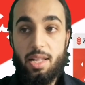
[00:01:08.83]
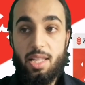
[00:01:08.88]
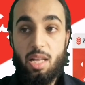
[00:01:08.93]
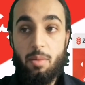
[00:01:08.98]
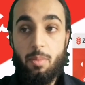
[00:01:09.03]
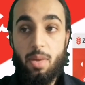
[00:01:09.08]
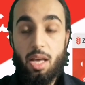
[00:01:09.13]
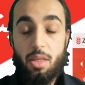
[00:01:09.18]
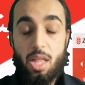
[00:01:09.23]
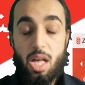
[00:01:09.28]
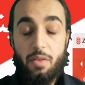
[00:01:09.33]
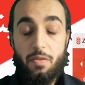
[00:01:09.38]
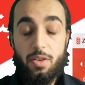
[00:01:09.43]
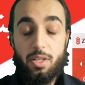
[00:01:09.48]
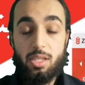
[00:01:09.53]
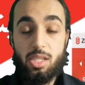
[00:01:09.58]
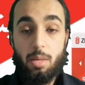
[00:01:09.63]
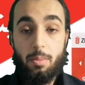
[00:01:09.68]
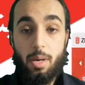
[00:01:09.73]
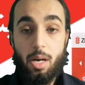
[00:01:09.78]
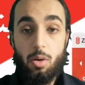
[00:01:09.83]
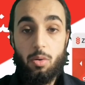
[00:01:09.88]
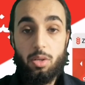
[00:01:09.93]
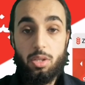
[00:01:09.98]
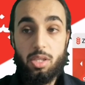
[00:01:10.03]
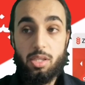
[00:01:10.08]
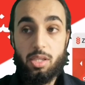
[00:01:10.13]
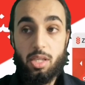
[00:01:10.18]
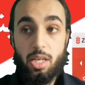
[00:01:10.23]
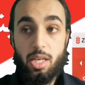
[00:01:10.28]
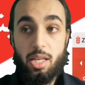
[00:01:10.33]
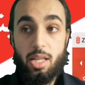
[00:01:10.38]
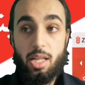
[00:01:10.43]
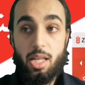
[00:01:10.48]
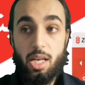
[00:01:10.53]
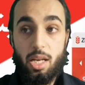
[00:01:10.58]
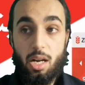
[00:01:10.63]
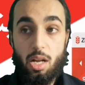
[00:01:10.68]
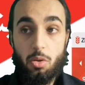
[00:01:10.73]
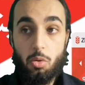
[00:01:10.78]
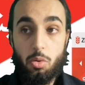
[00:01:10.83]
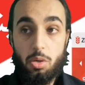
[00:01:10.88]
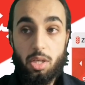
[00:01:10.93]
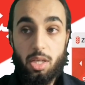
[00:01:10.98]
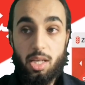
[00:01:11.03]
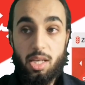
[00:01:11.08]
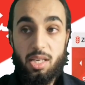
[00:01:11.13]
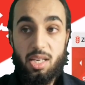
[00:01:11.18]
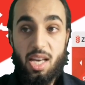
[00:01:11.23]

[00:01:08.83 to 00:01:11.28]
تم إضافة 97 ليرة تركي